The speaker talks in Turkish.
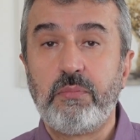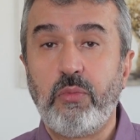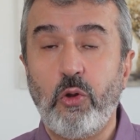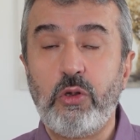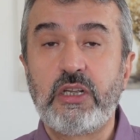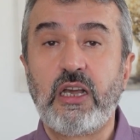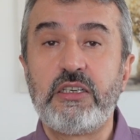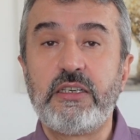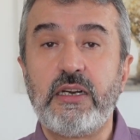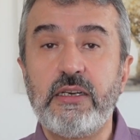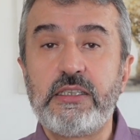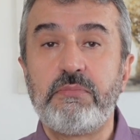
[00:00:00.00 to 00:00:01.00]

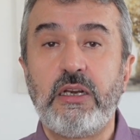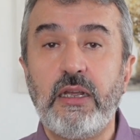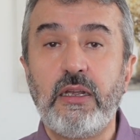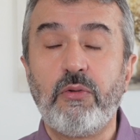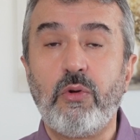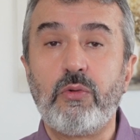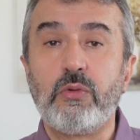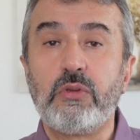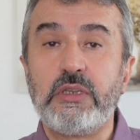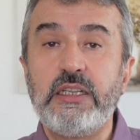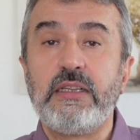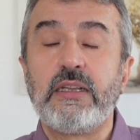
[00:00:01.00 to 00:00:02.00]
politikacılarınız bile
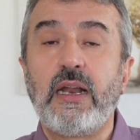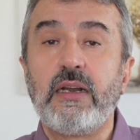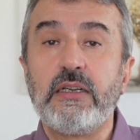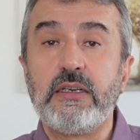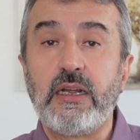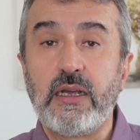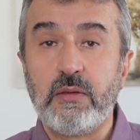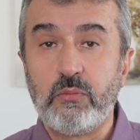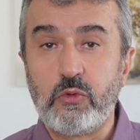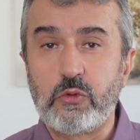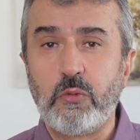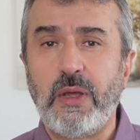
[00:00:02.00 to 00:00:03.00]
onun dindarlığına,
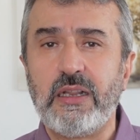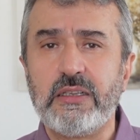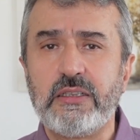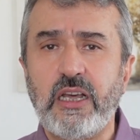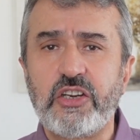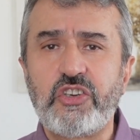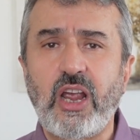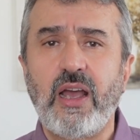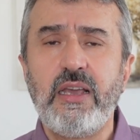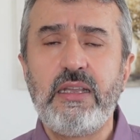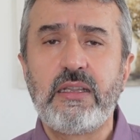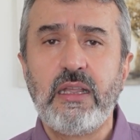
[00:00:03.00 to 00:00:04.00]
Müslümanlığına
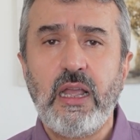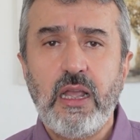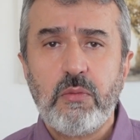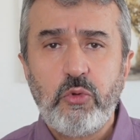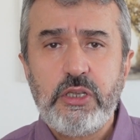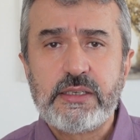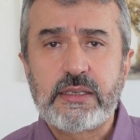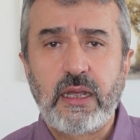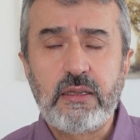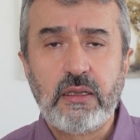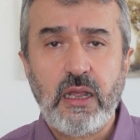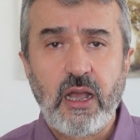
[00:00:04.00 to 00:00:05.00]
şahit. Bu
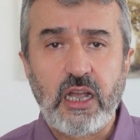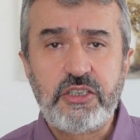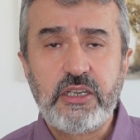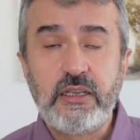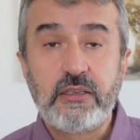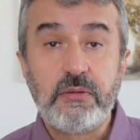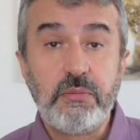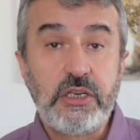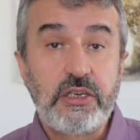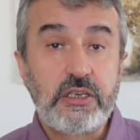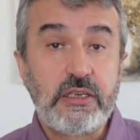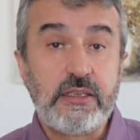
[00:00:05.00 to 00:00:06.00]
insan hacca
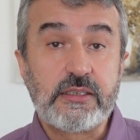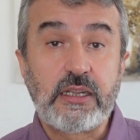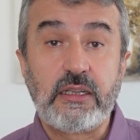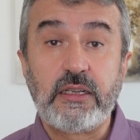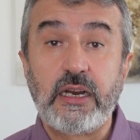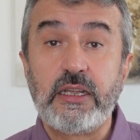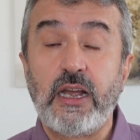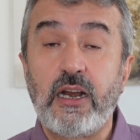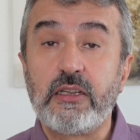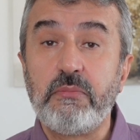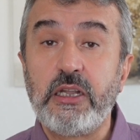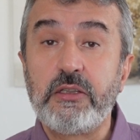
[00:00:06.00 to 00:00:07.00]
gitmiş, insanlara
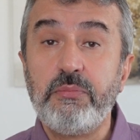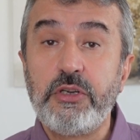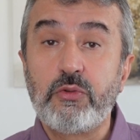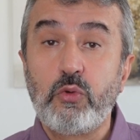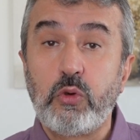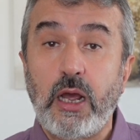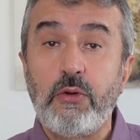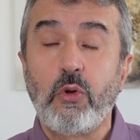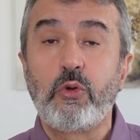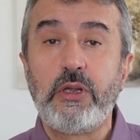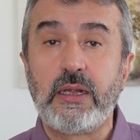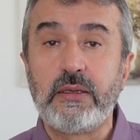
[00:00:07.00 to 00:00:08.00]
yardım etmiş, Kur'an
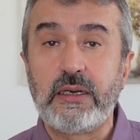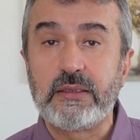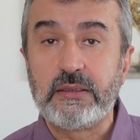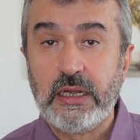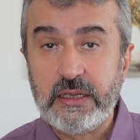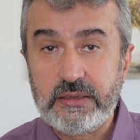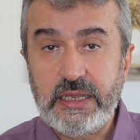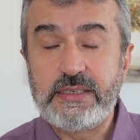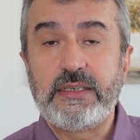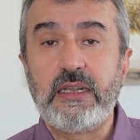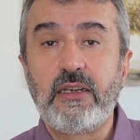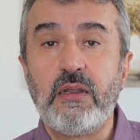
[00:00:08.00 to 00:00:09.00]
okuyanları
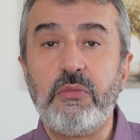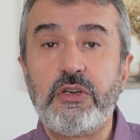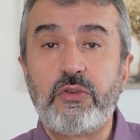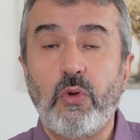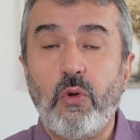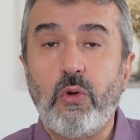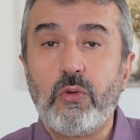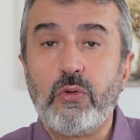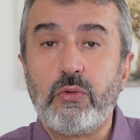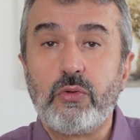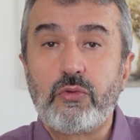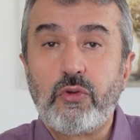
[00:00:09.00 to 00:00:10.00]
desteklemiş,
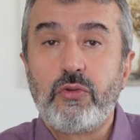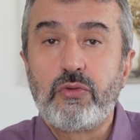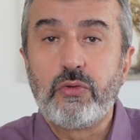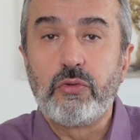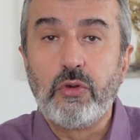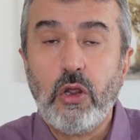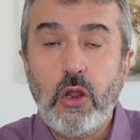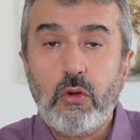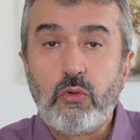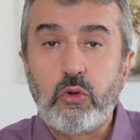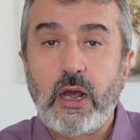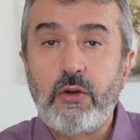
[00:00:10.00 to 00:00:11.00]
oğlunu, çocuğunu
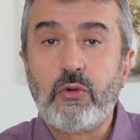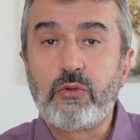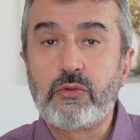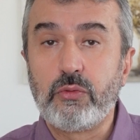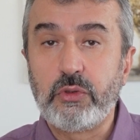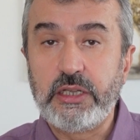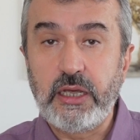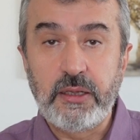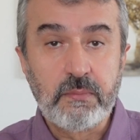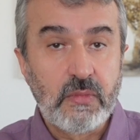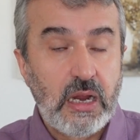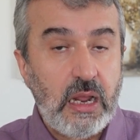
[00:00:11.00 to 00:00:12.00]
Kur'an okusun diye